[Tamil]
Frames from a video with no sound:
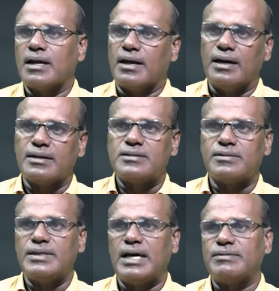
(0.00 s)
காங்கிரஸ்
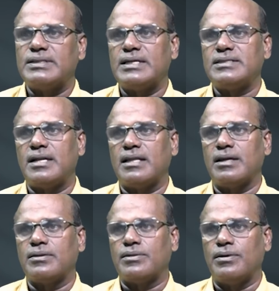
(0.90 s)
வந்து அறுபத்தாறு சீட்டில்
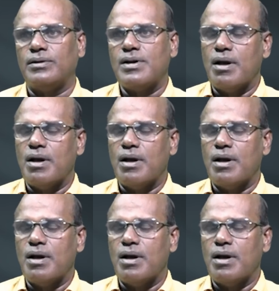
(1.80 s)
தான் நிற்கும்